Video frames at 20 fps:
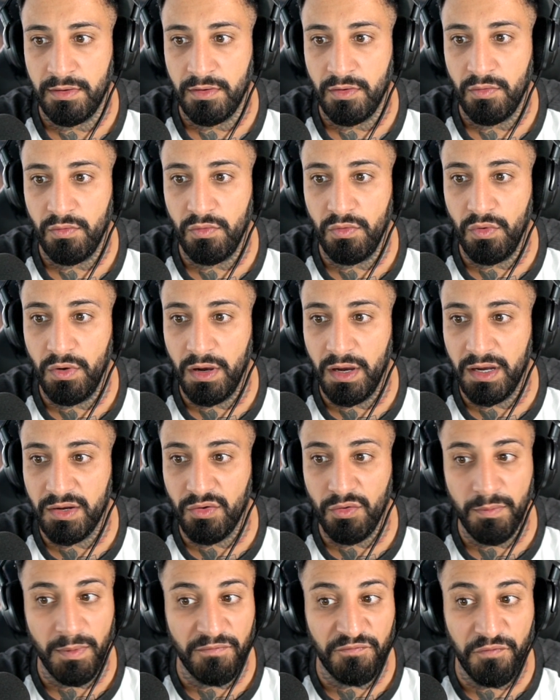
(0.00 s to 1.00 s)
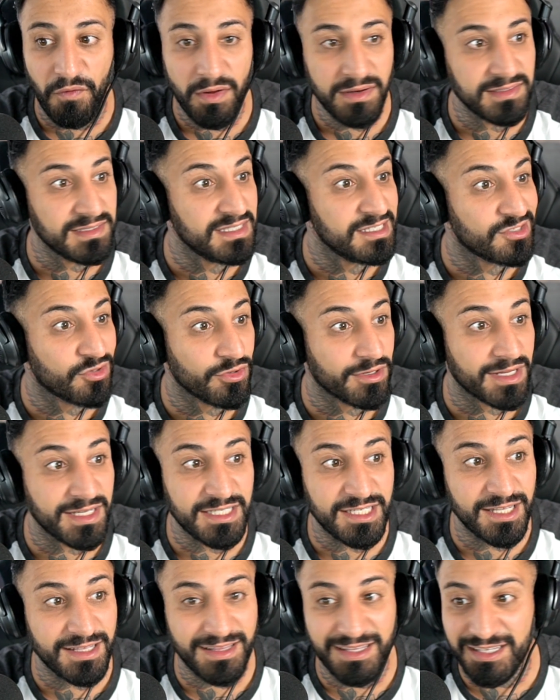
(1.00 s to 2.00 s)
Oha, guck mal vorne, sieht schon
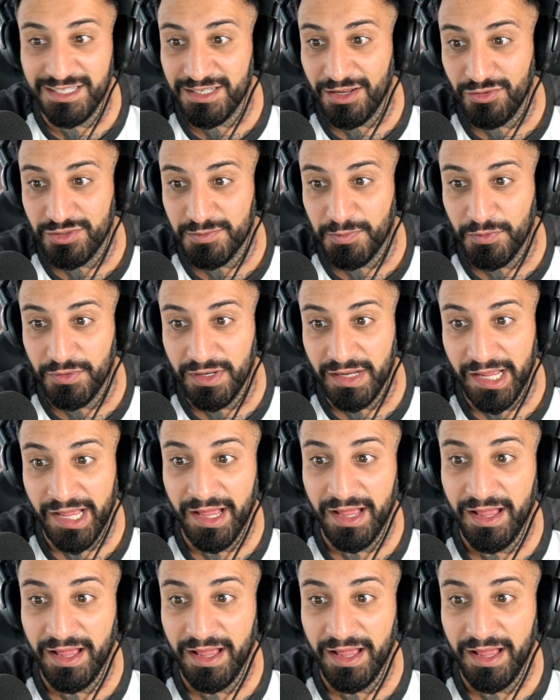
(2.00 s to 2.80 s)
richtig dicht aus, Bruder.